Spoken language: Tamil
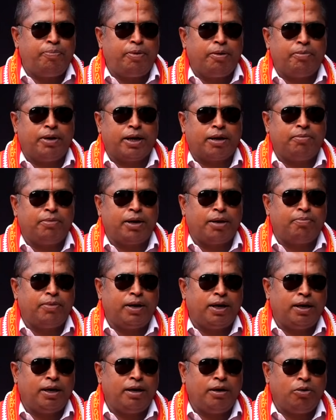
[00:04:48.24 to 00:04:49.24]
இப்போ மேடம் நம்ம
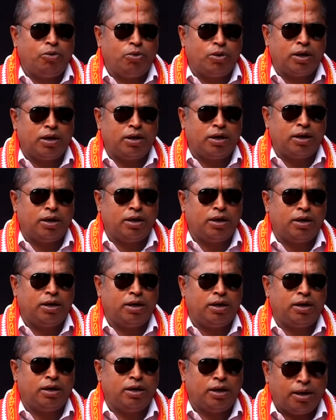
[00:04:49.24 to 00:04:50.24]
ஒரு
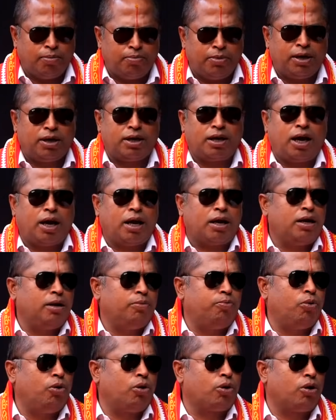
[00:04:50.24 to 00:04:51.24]
நம்ம
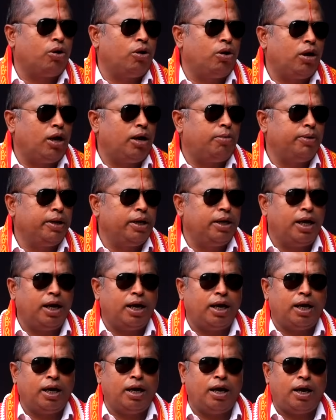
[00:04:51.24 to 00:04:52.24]
காரில் போகிறோம் அப்படின்னா
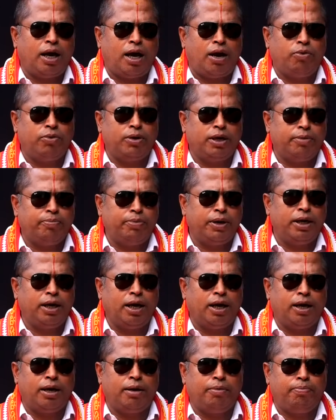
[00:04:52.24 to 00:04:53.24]
அவங்க
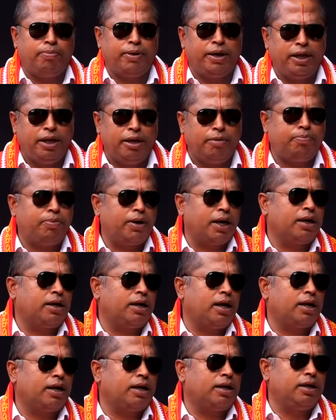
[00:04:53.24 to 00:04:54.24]
எப்படின்னா பெரிய
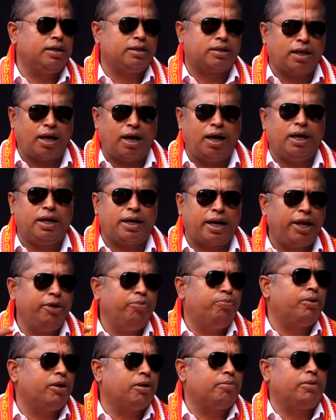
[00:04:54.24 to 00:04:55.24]
பணக்காரர்கள் தான்
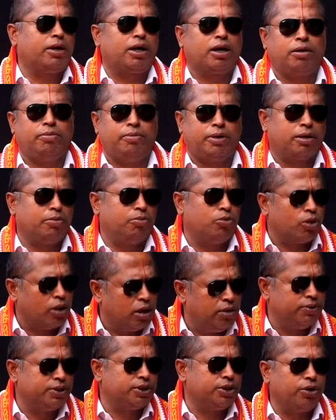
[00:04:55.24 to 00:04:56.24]
ட்ரைவ் பண்ண மாட்டாங்க மேடம்
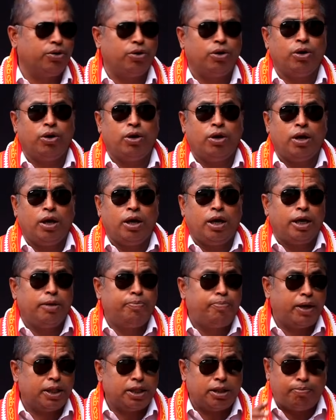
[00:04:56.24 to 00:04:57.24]
முதல் விஷயம்
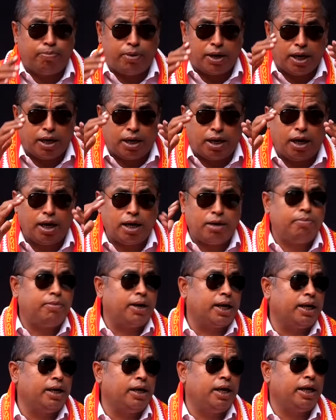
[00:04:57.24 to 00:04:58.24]
இப்போ அந்த பணக்கார
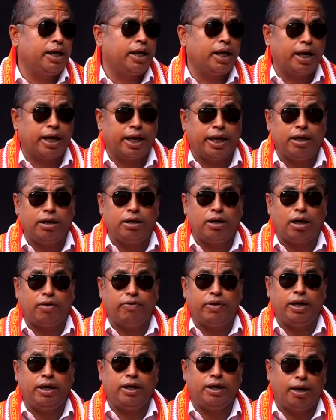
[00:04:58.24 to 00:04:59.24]
மனநிலைக்கு
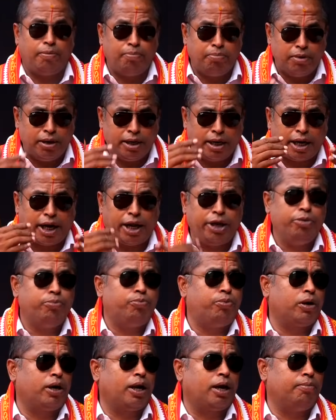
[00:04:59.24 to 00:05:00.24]
அடையணுன்னாவே நம்ம டிரைவ்
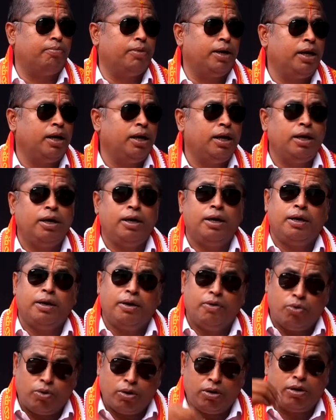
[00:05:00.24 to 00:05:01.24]
பண்ணாமல்
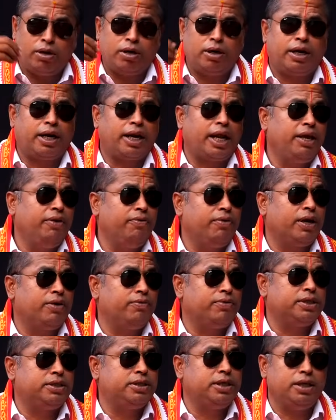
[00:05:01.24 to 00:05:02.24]
ஒரு டிரைவரை
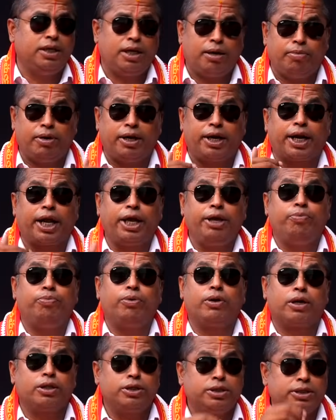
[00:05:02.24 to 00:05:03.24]
வச்சு நம்ம டிரைவ் பண்ணுறது